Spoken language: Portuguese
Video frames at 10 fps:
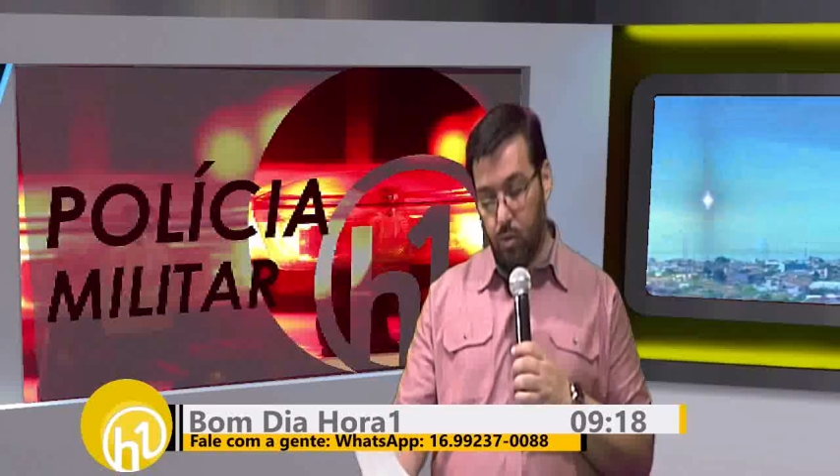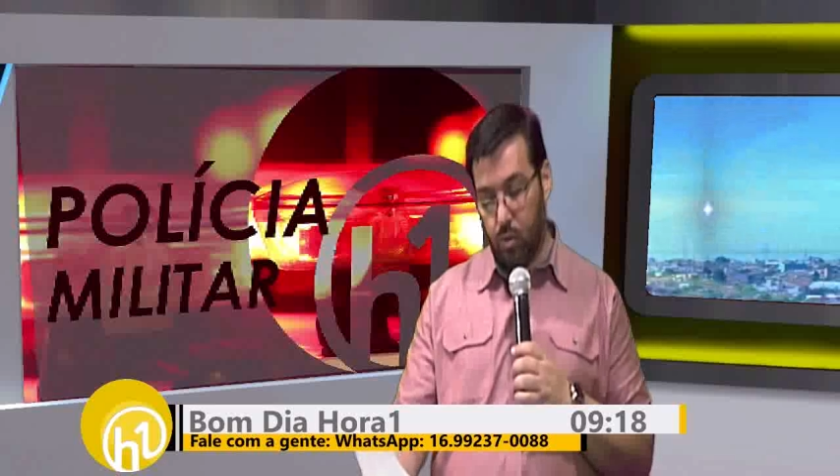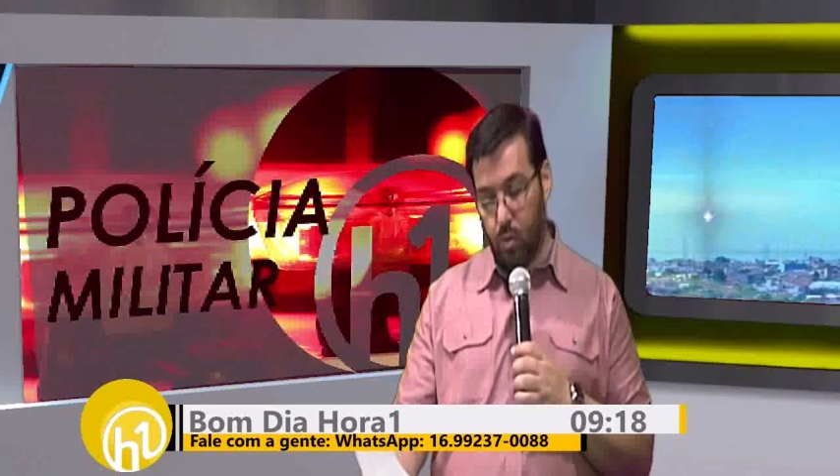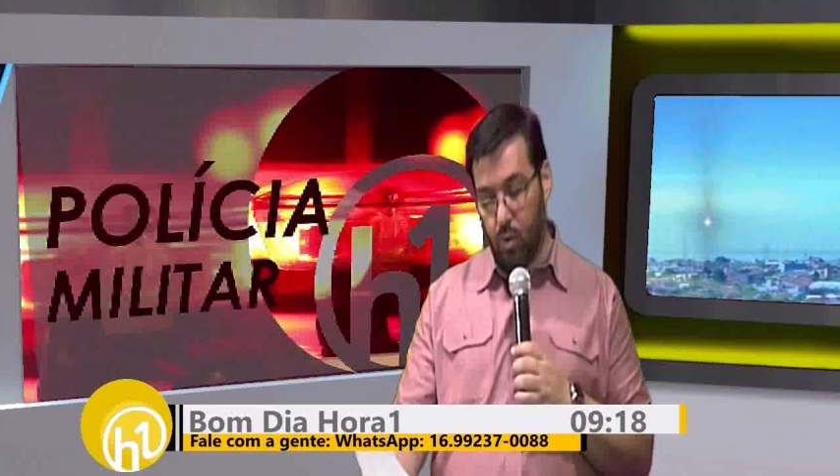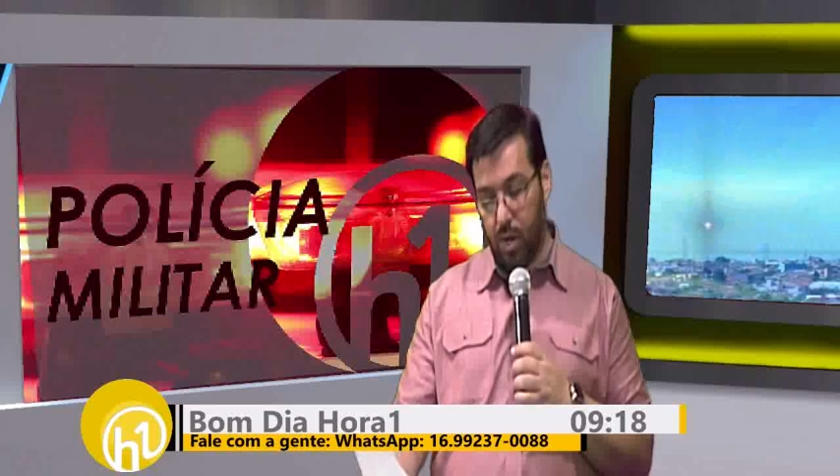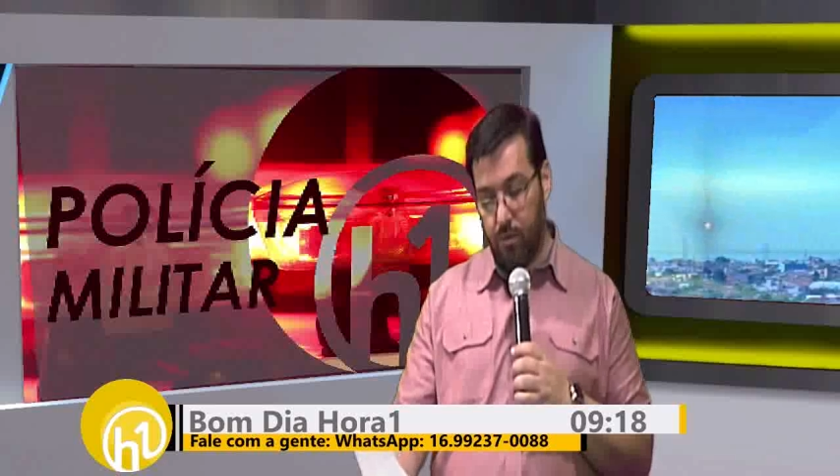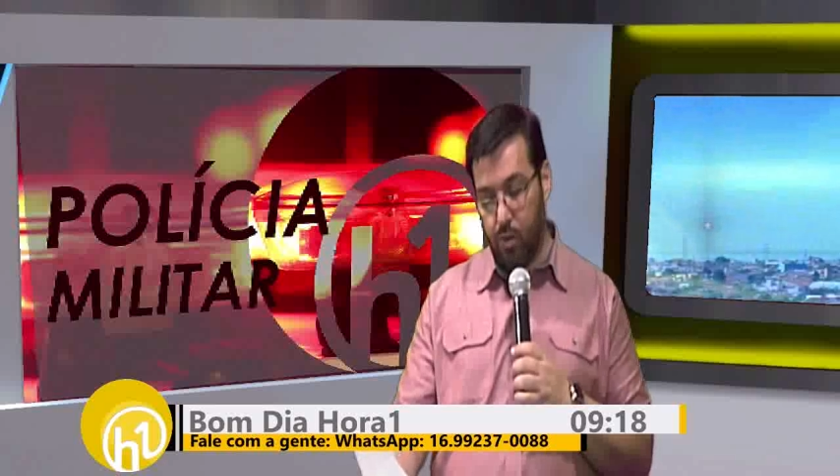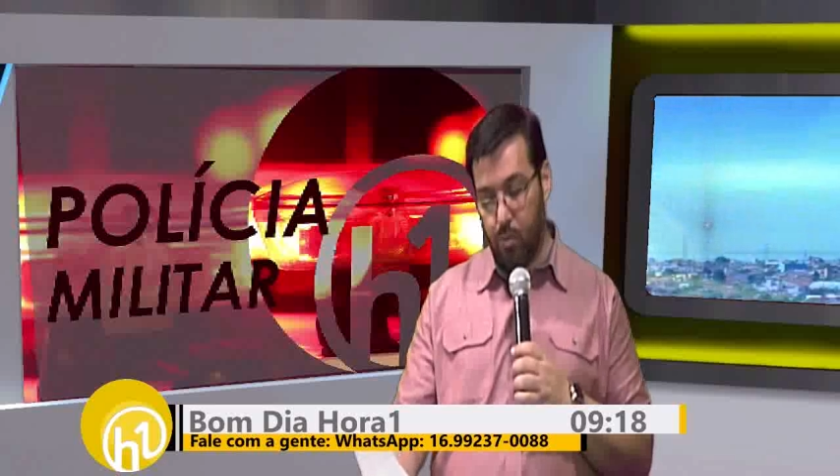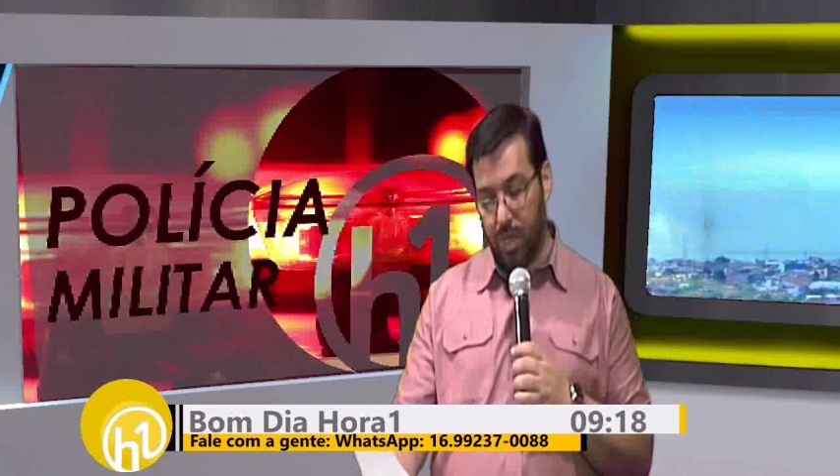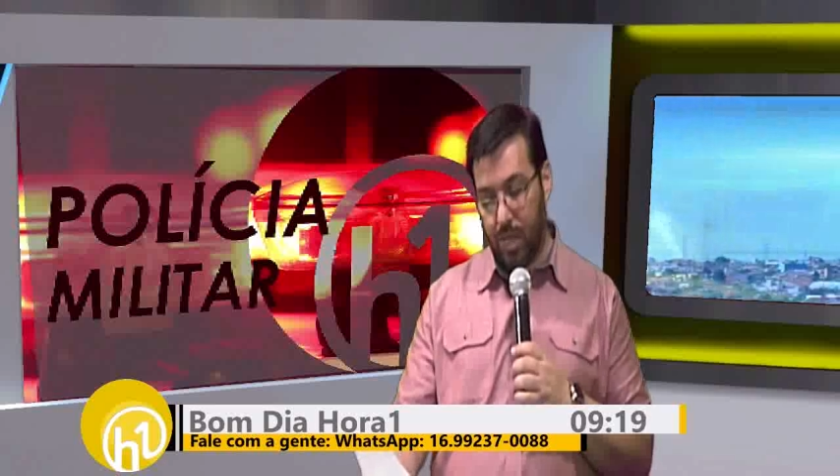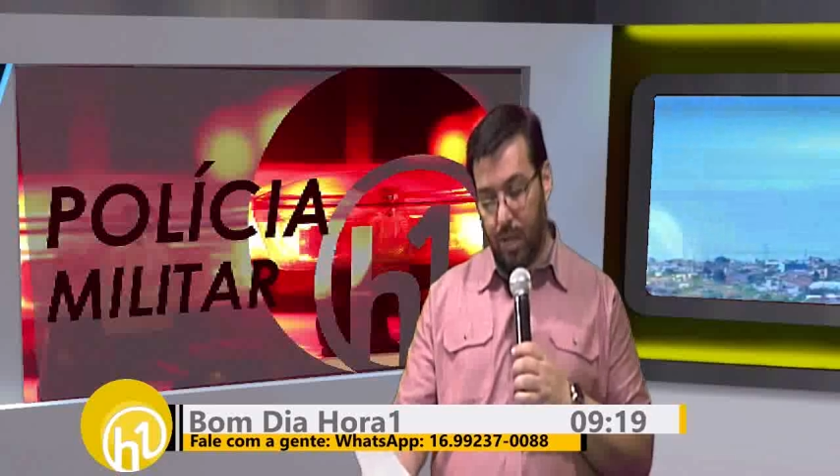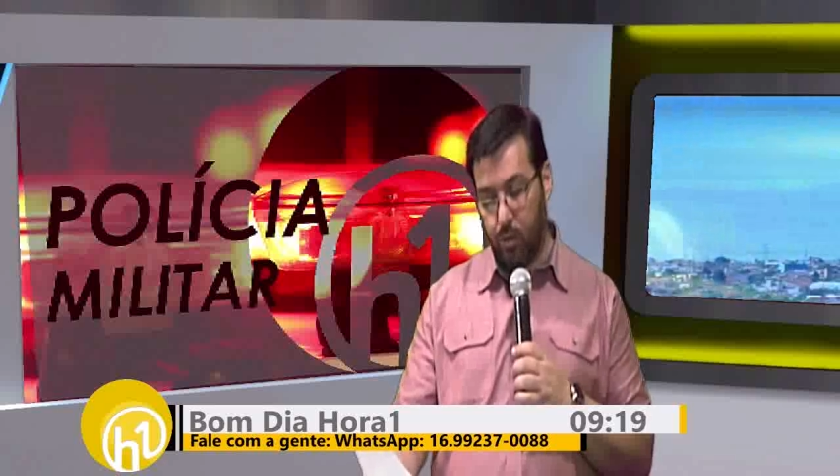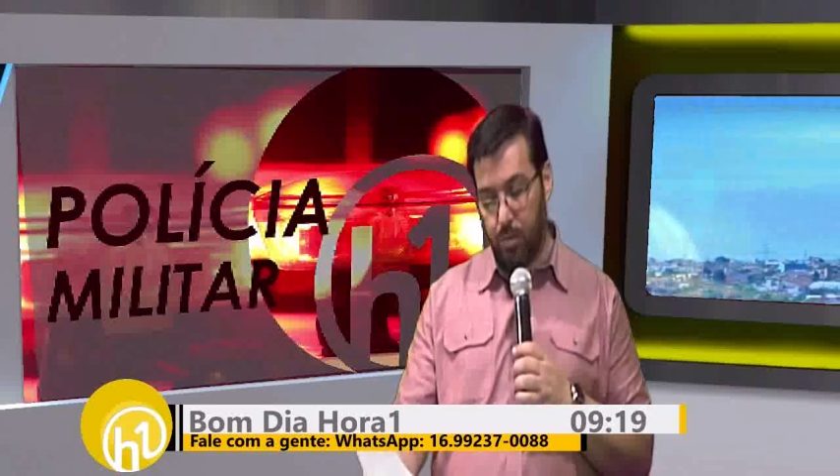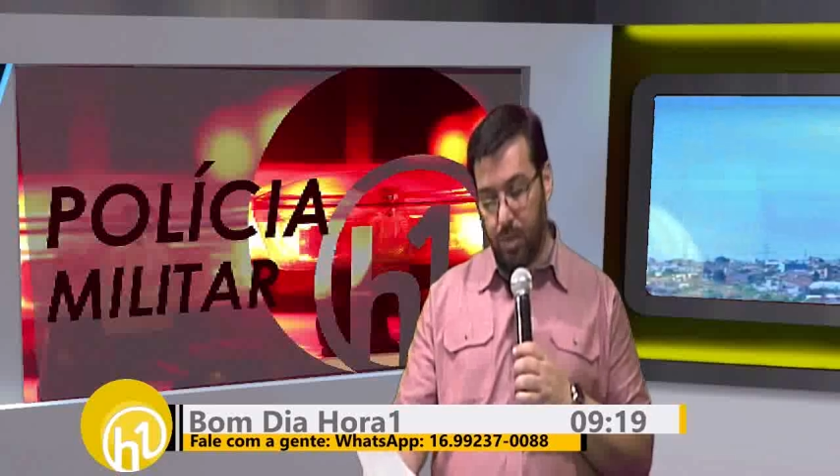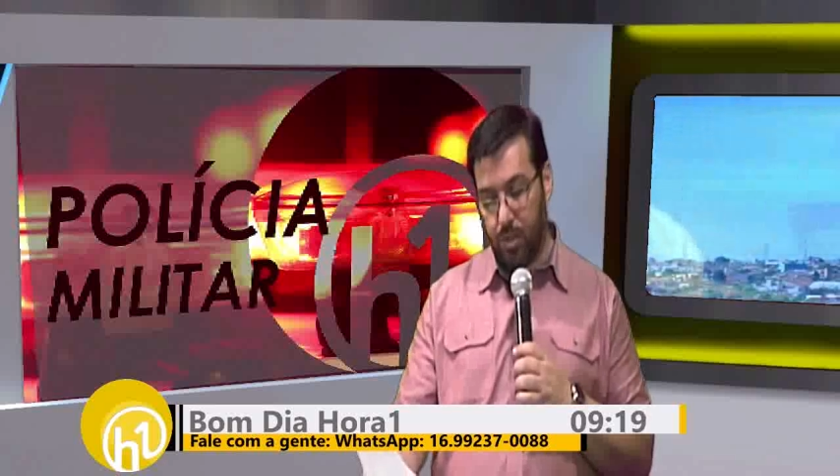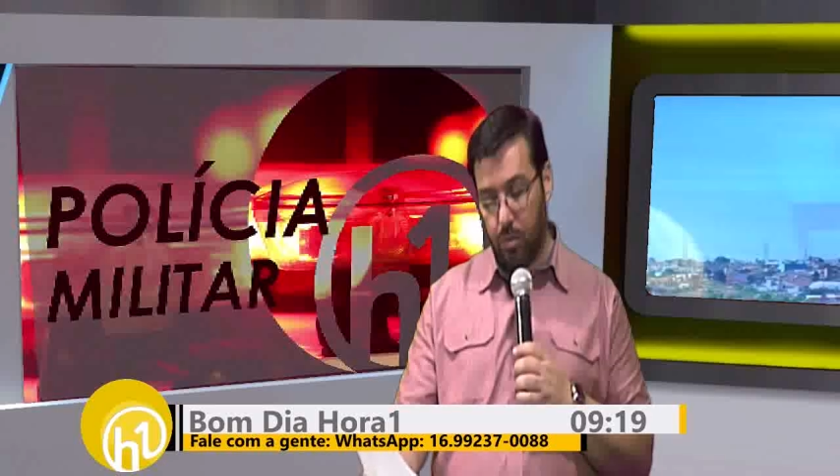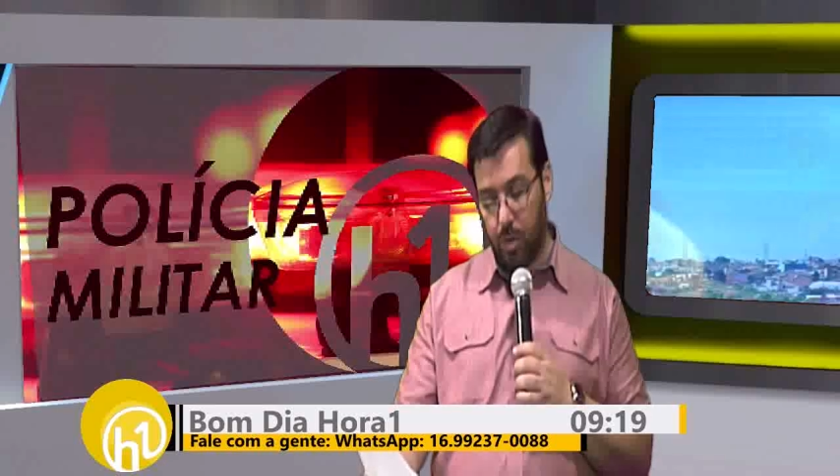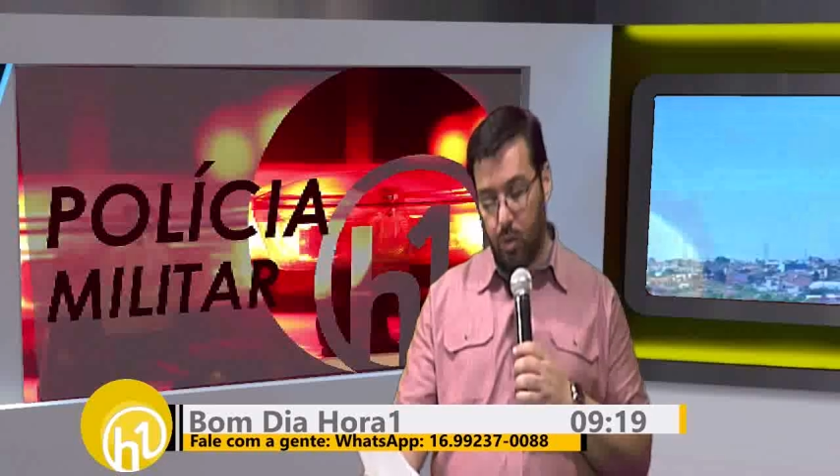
condutor havia um mandado de prisão